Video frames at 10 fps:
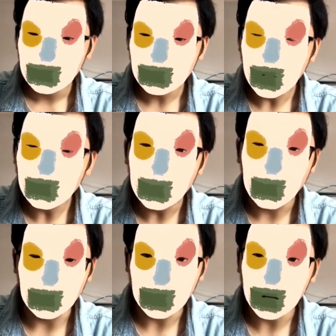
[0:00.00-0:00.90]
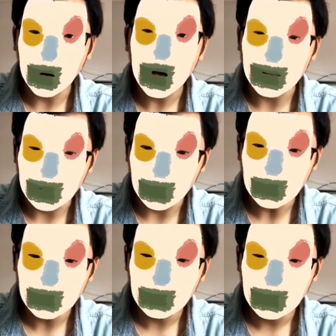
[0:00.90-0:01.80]
không có bộ phận cơ thể hoàn chỉnh
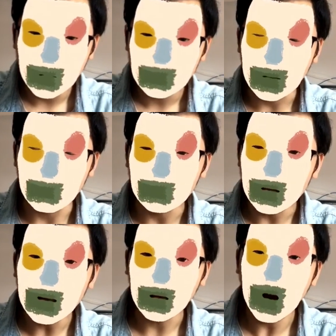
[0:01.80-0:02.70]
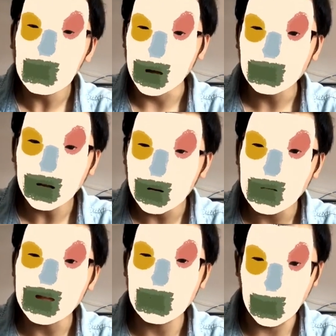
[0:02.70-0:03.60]
thậm chí là không thể tư
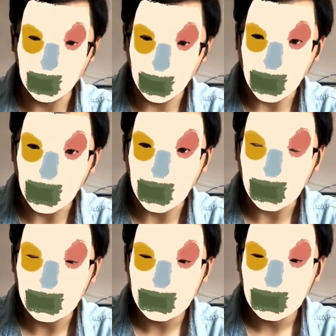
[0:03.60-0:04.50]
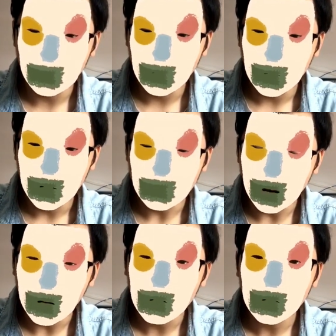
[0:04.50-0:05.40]
duy như một người bình thường
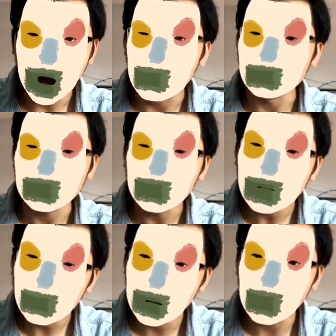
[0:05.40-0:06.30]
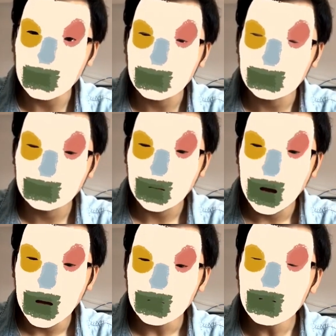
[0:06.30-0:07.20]
nhưng họ vẫn sống tiếp thôi
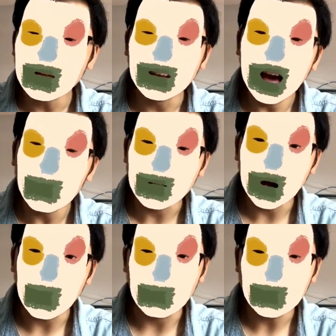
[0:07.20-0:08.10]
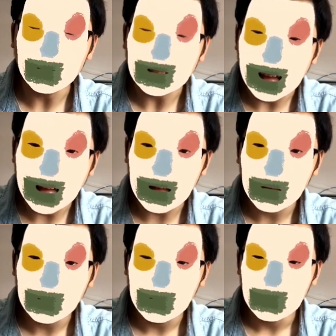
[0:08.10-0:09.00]
cứ nhìn lên mà so bì với người ta
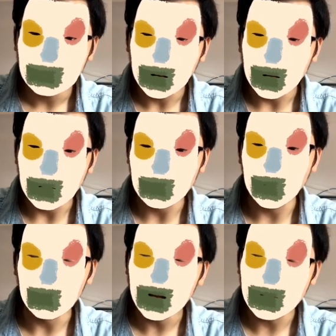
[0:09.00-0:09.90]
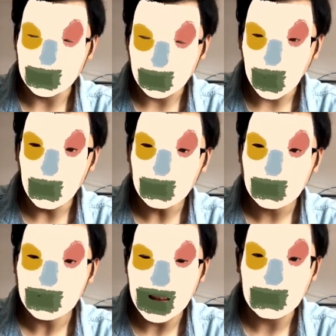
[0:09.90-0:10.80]
thì cũng nên nhìn xuống
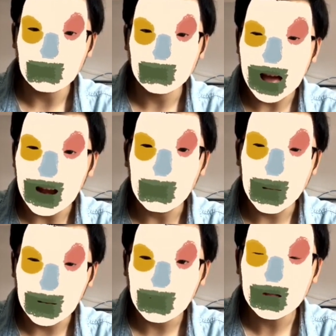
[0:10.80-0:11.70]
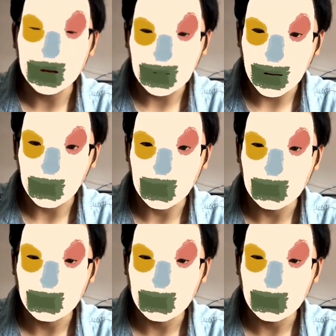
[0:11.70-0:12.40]
xem ta đã may mắn đến chừng nào rồi